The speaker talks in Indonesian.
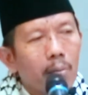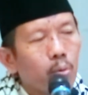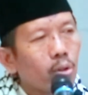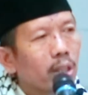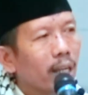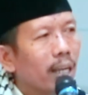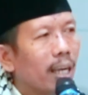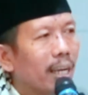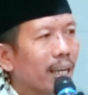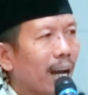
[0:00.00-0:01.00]

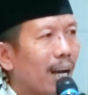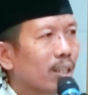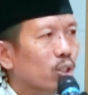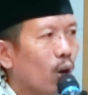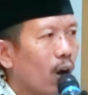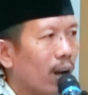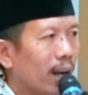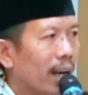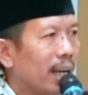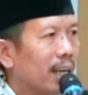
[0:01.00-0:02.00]
putri ingkang
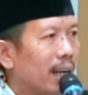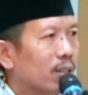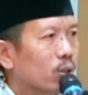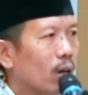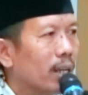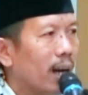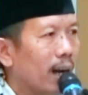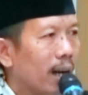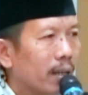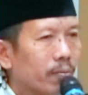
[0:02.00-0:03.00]
soleh lan
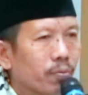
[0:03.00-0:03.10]
solihah.